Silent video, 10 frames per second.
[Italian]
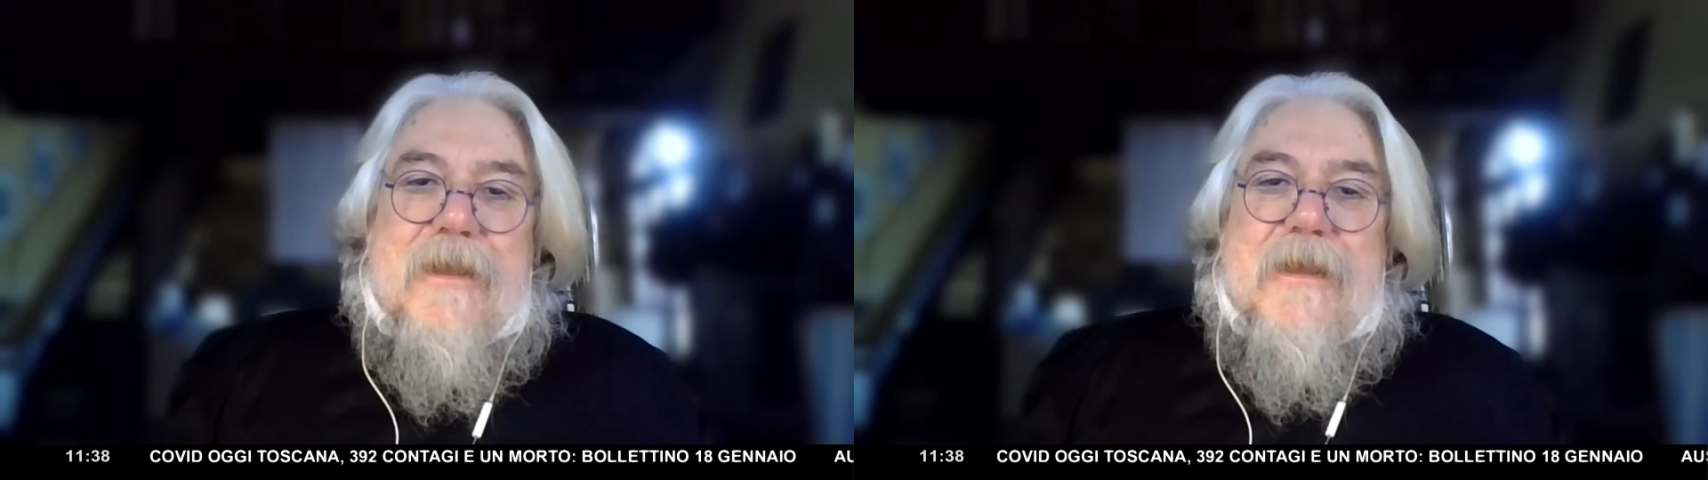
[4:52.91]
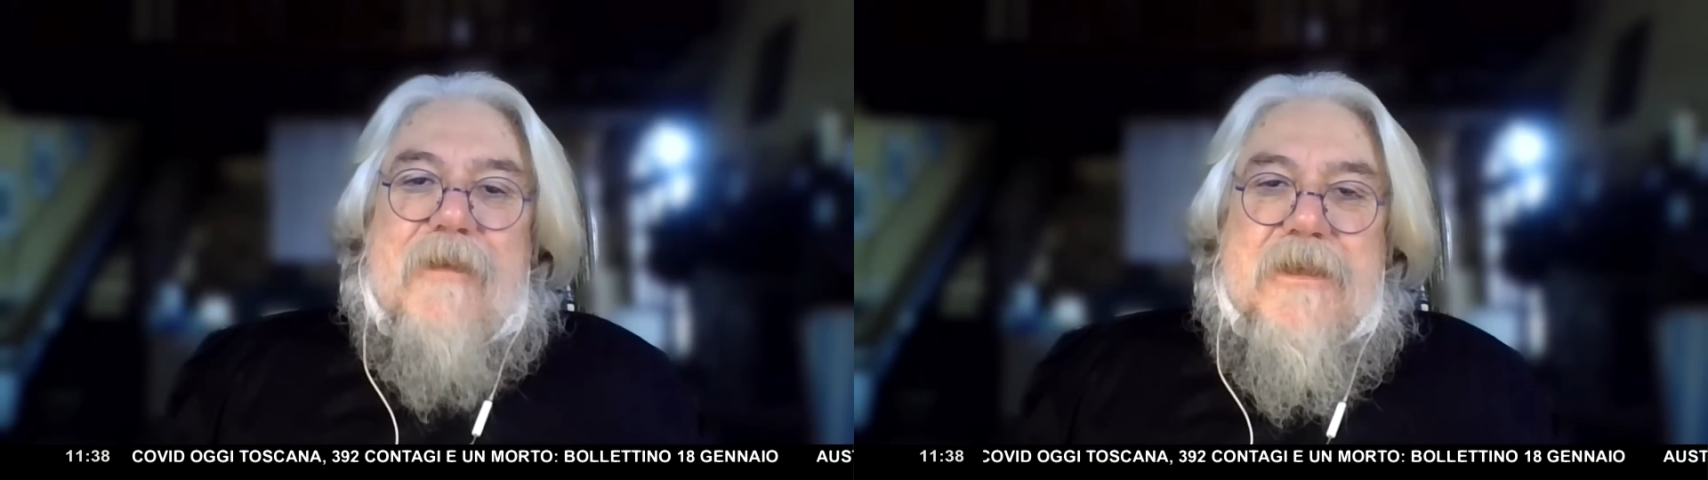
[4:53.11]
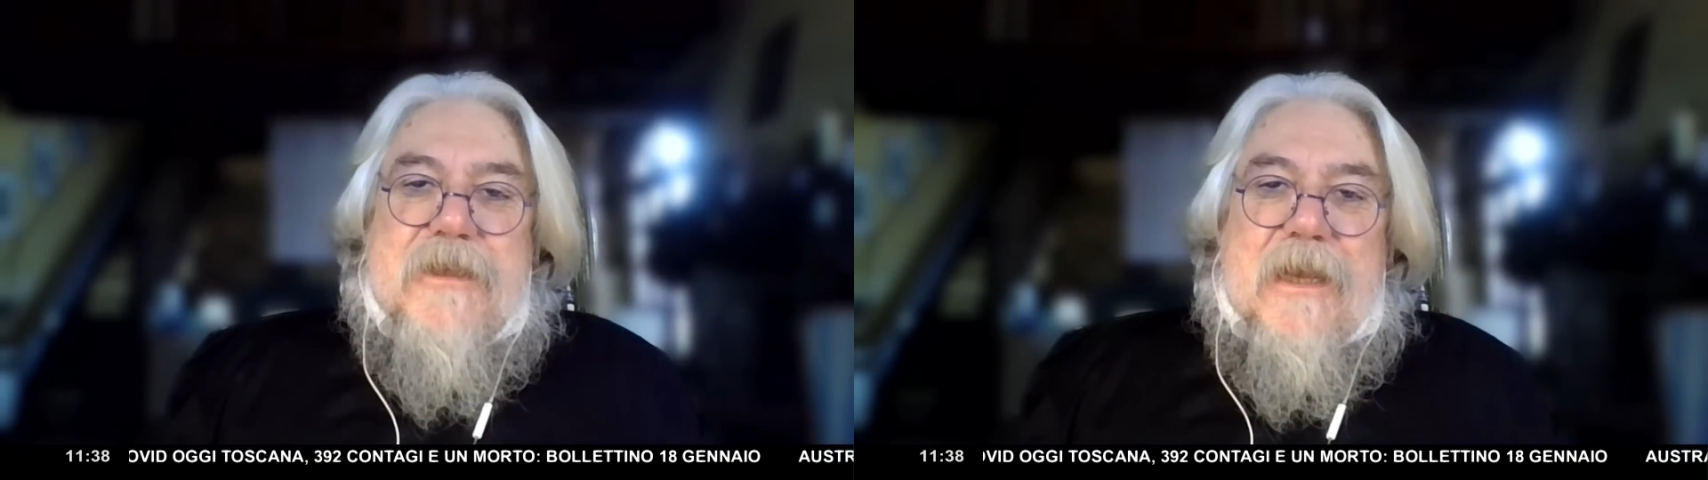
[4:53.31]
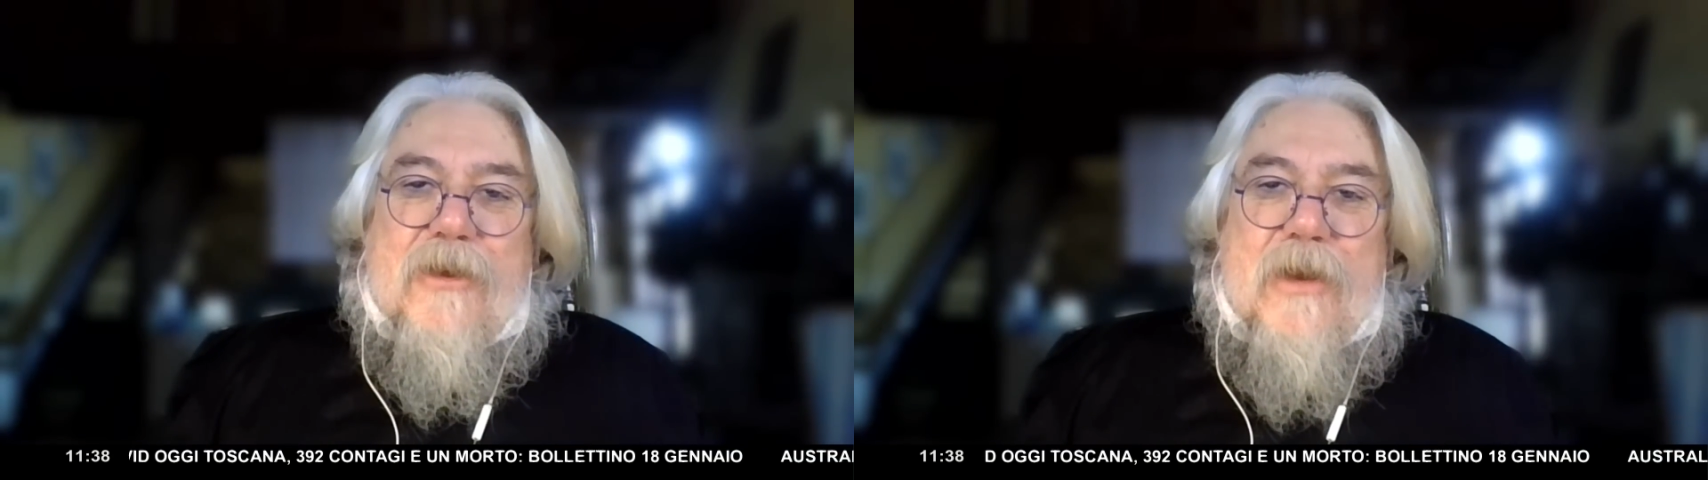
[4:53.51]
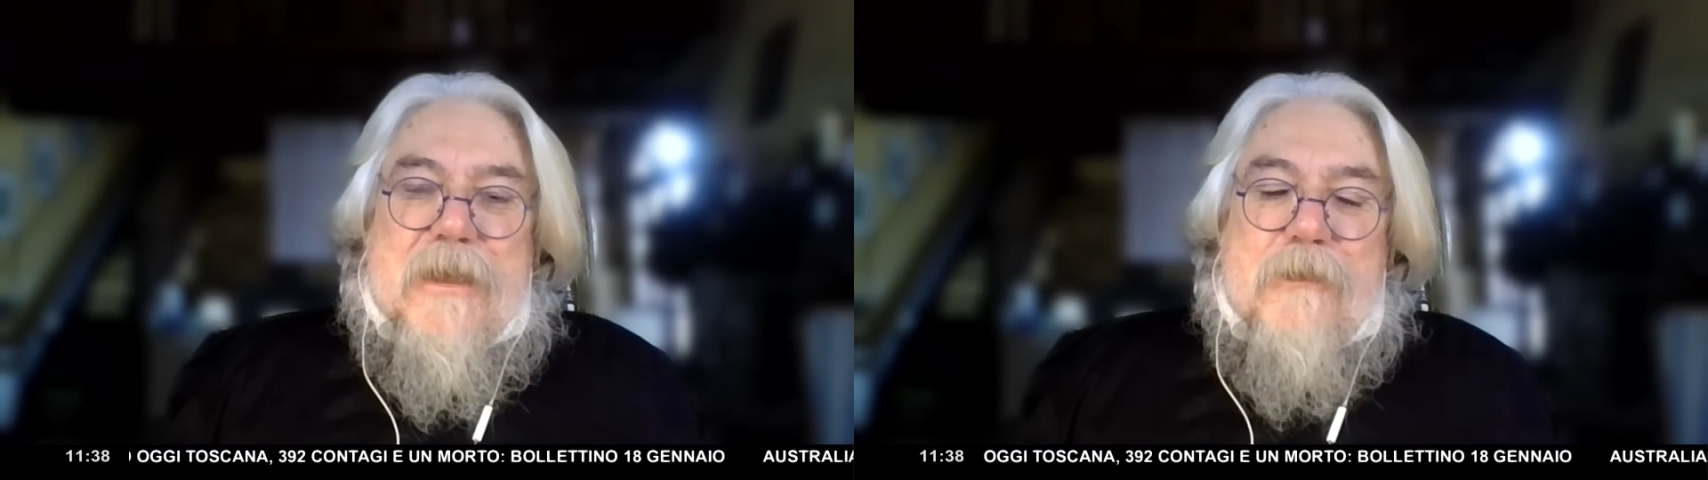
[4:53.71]
deve essere
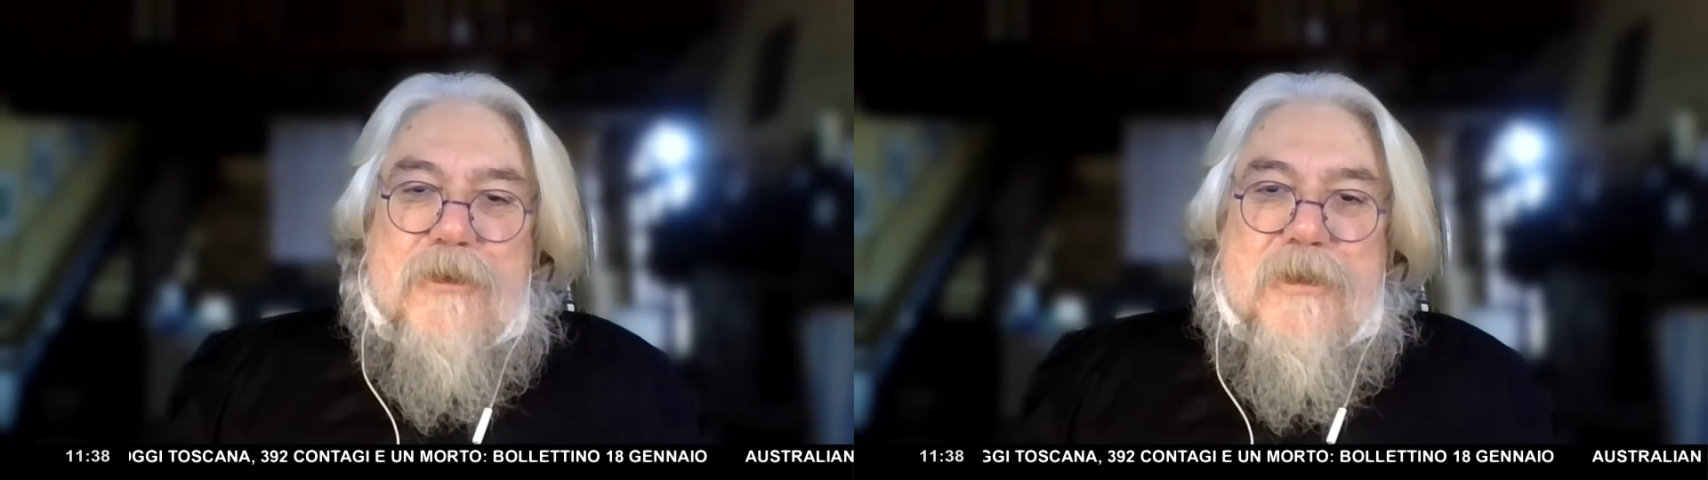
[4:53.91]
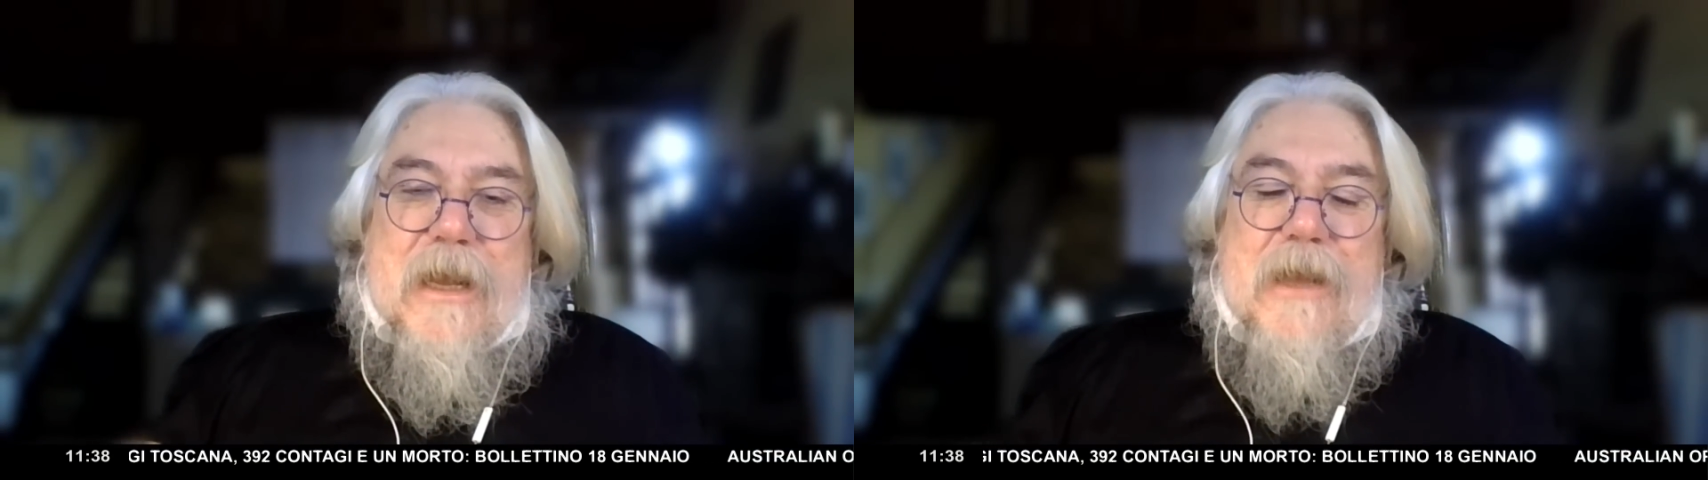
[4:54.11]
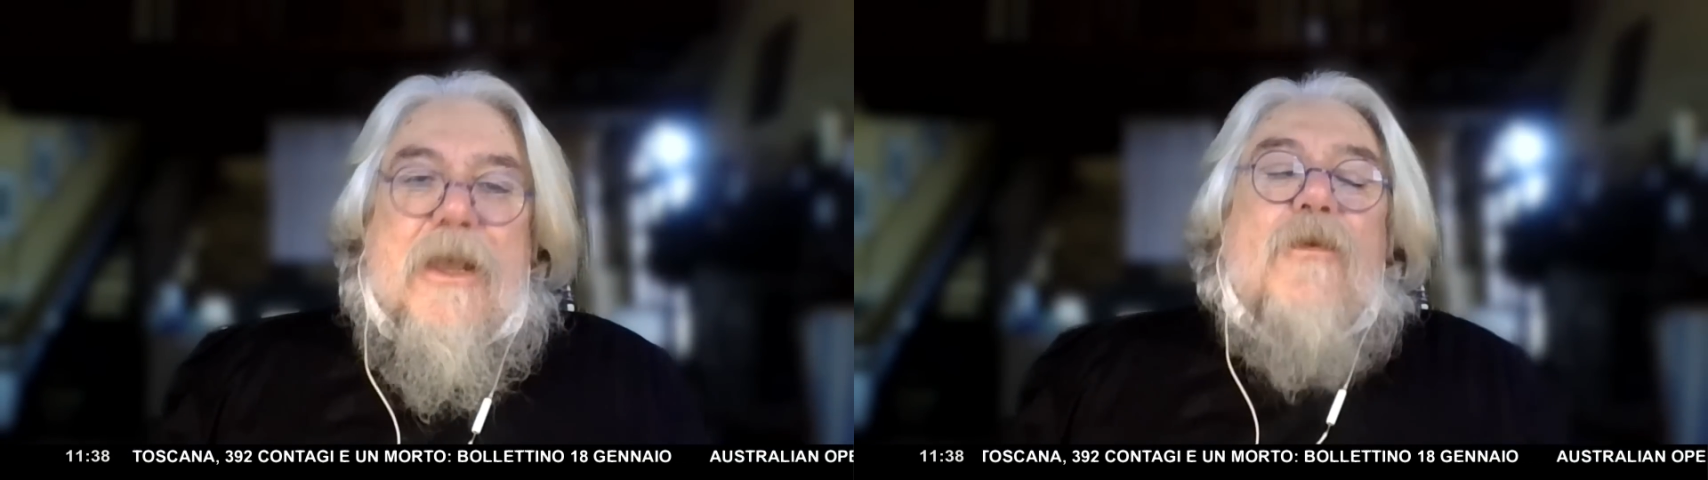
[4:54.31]
ancora dimostrata.